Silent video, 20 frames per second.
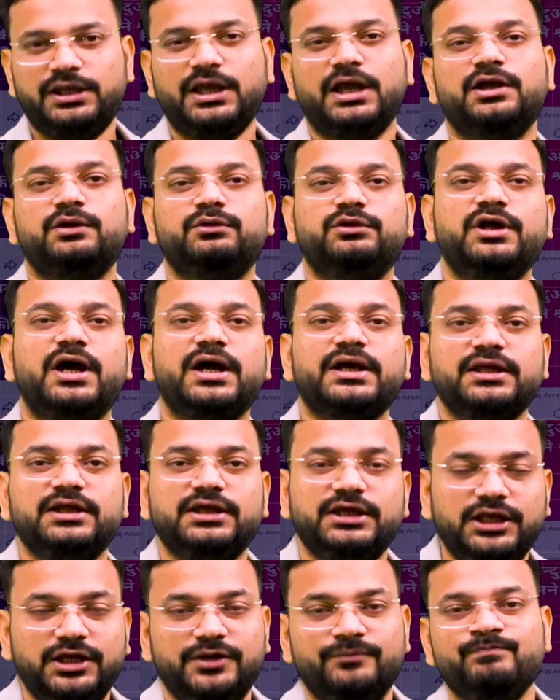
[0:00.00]
कि अयोध्या के
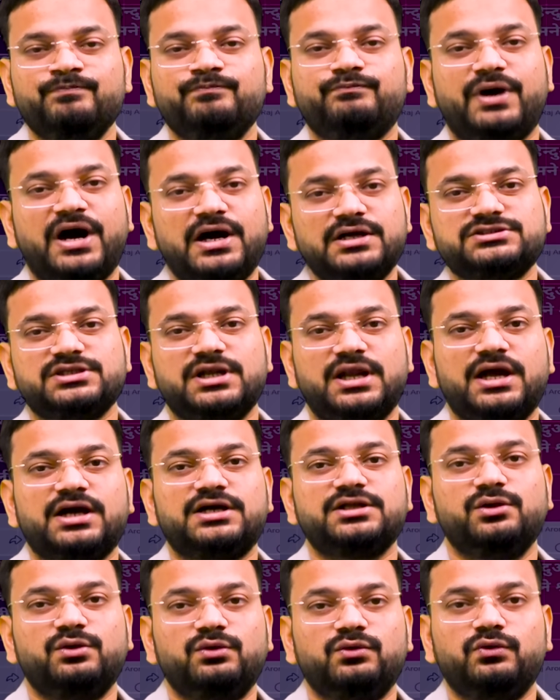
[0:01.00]
ही पांच लाख
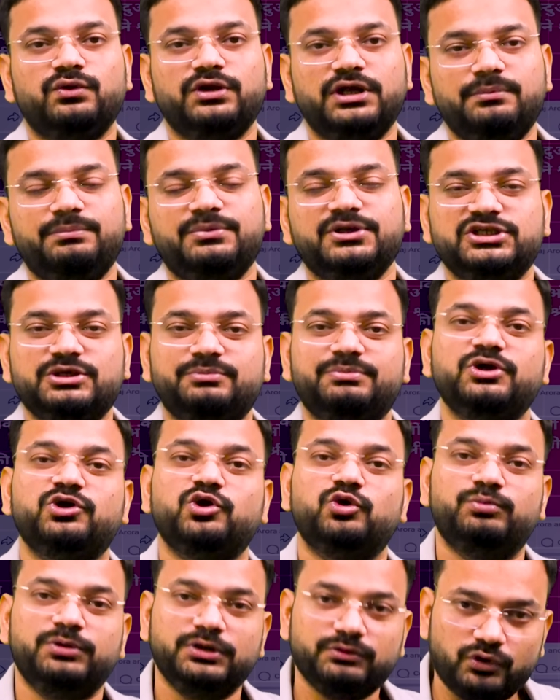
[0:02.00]
लोगों ने बीजेपी
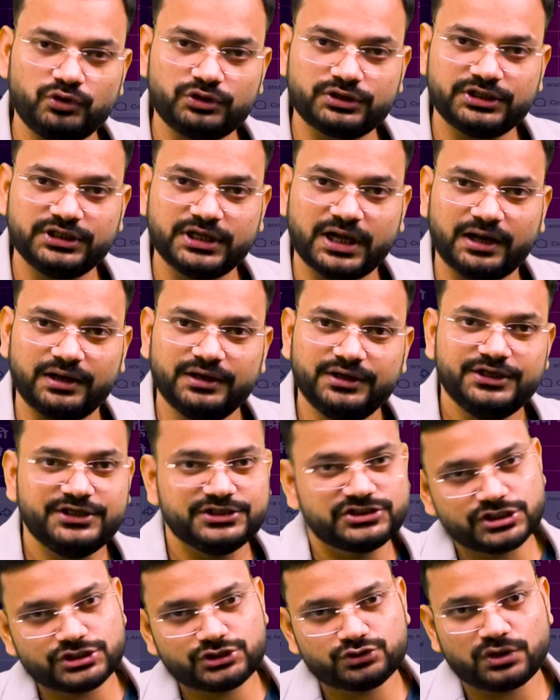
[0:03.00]
को भी वोट किया
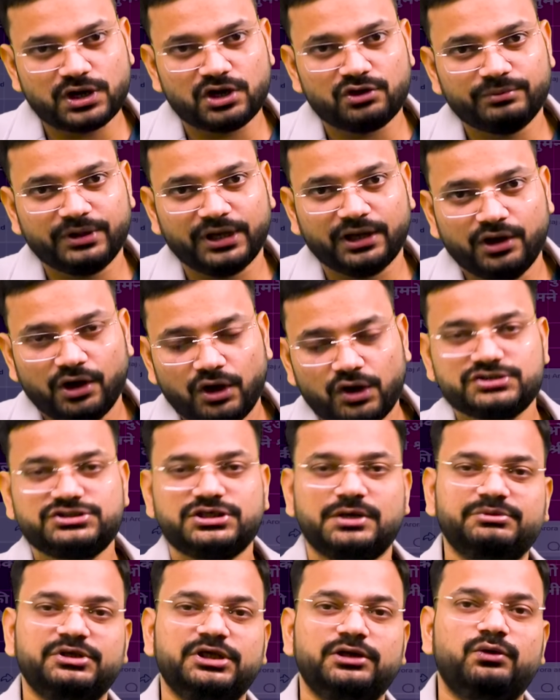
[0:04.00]
इसी चुनाव में और
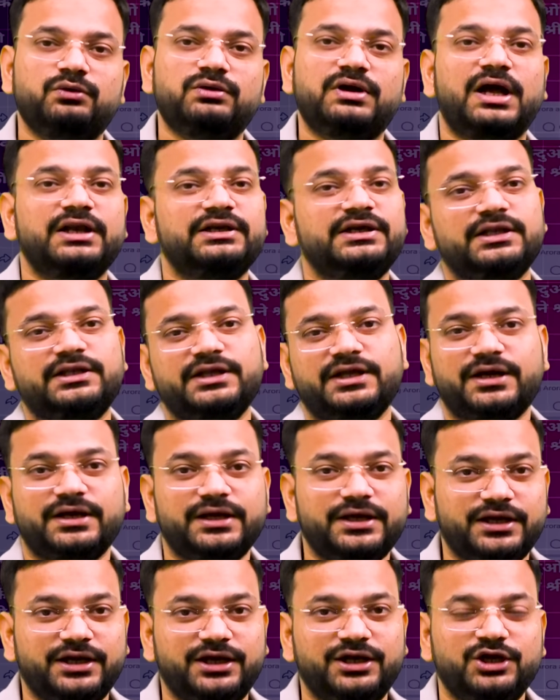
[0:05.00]
जब ये लोग गालियां दे रहे
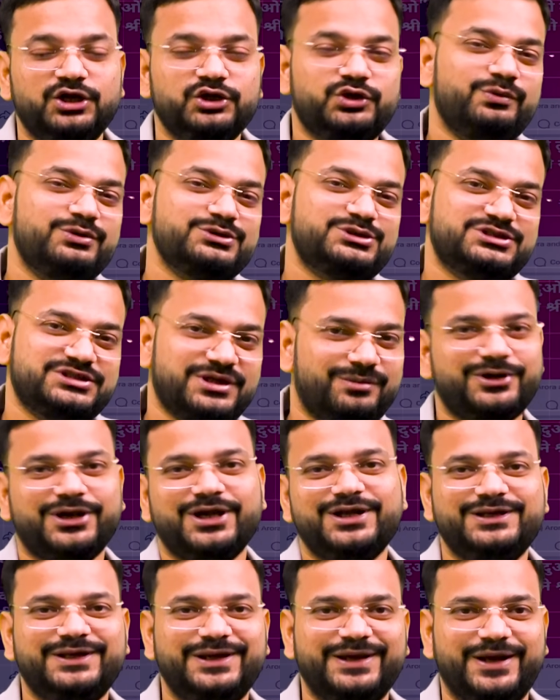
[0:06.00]
हैं तो वो सबके
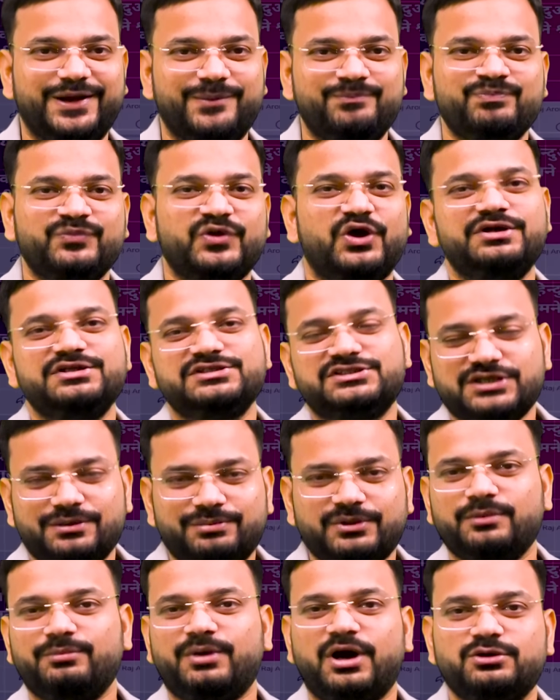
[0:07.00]
लिए है और इन सब
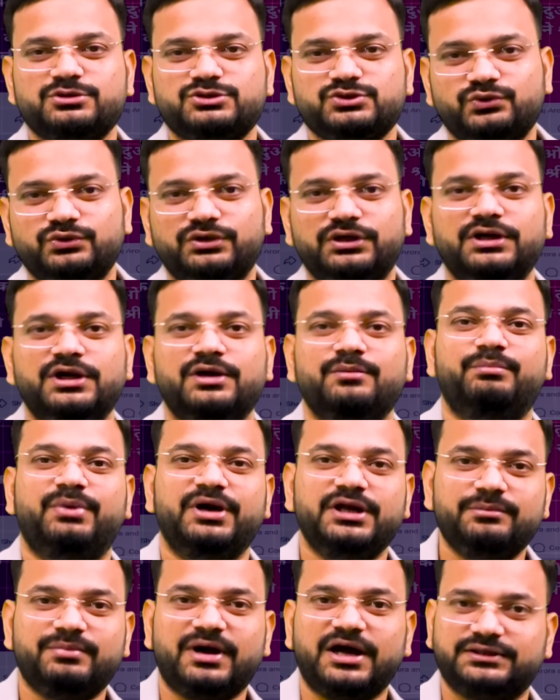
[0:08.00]
के बावजूद
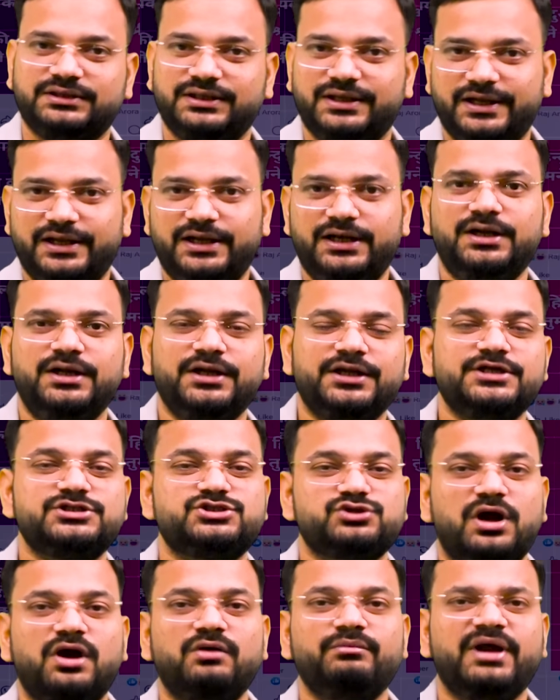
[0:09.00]
बड़ी बात यह है कि
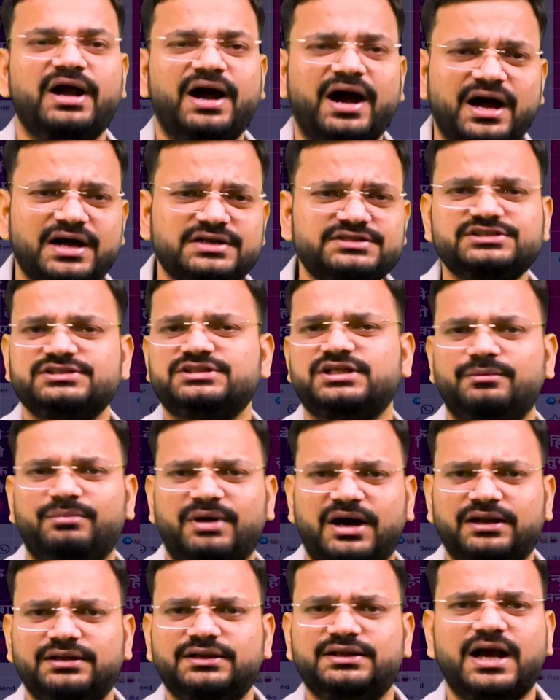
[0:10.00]
चुनाव में हार जीत के
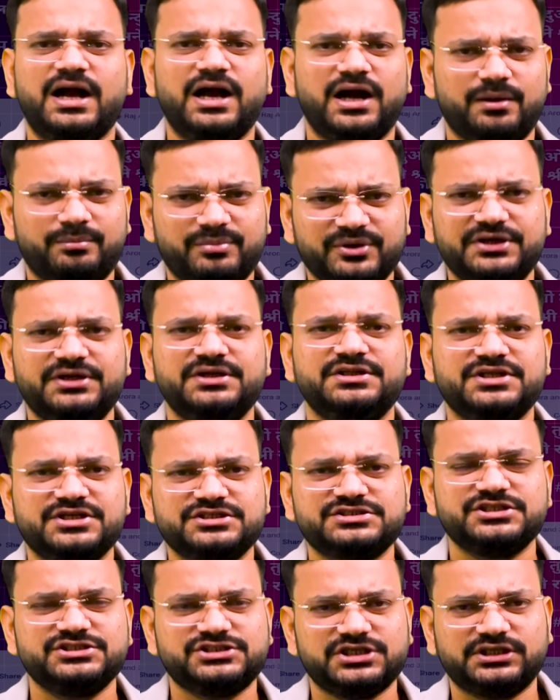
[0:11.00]
बाद क्या अपने ही देश
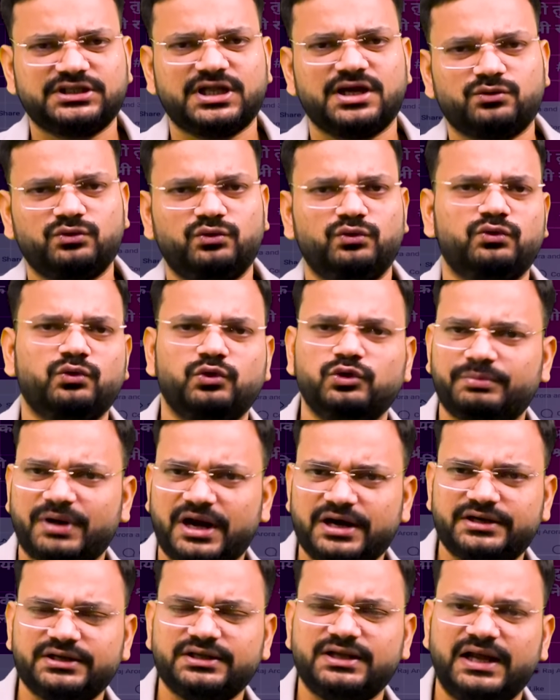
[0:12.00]
की जनता को कोई
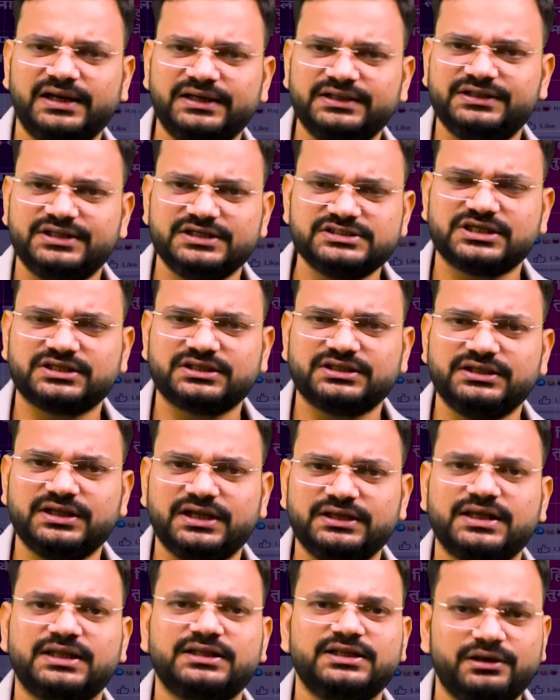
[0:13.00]
पार्टी गाली दे सकती
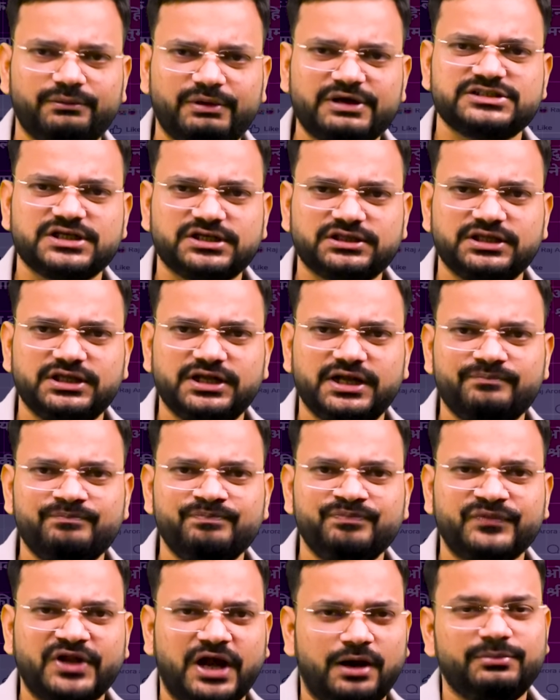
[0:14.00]
है या दिलवा सकती है
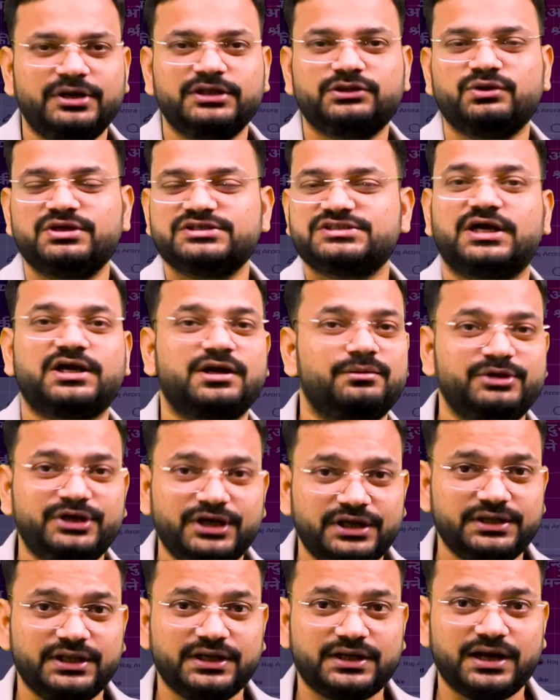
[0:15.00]
हमने तो ऐसा कभी
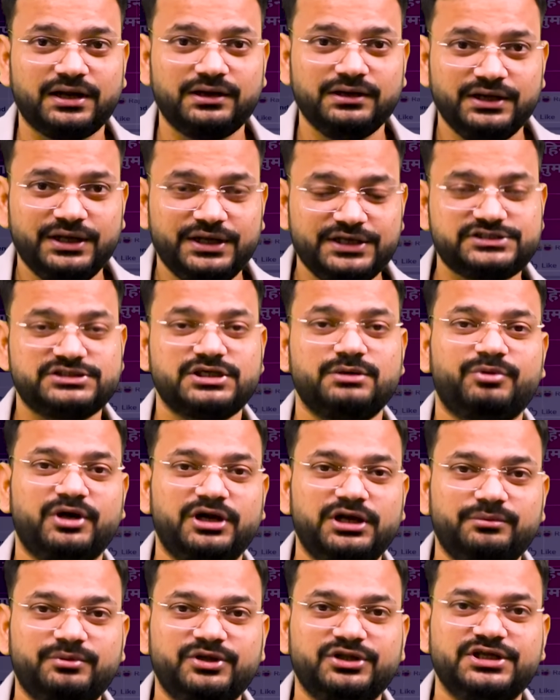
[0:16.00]
नहीं देखा इससे
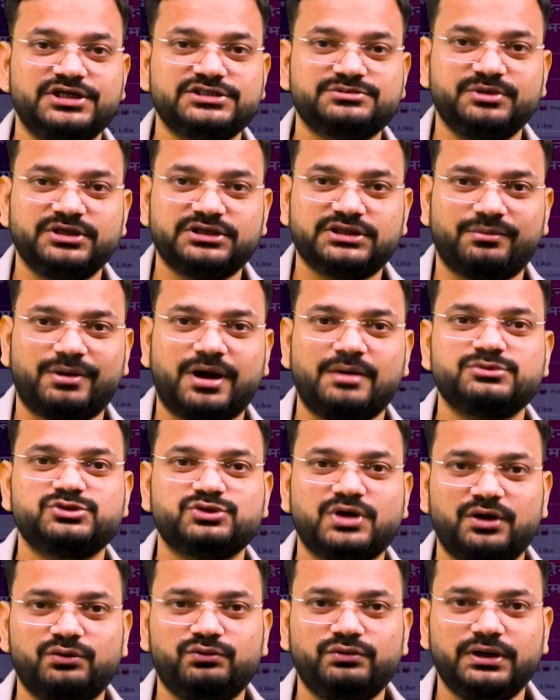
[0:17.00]
पहले भी देश में तमाम
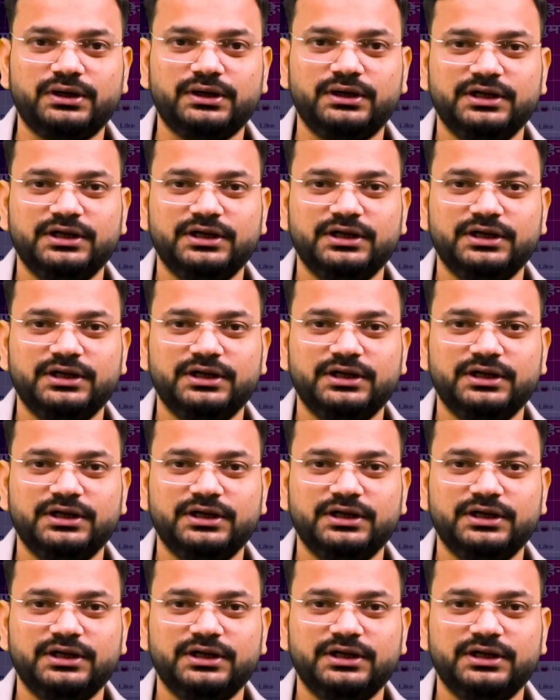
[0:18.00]
चुनाव हुए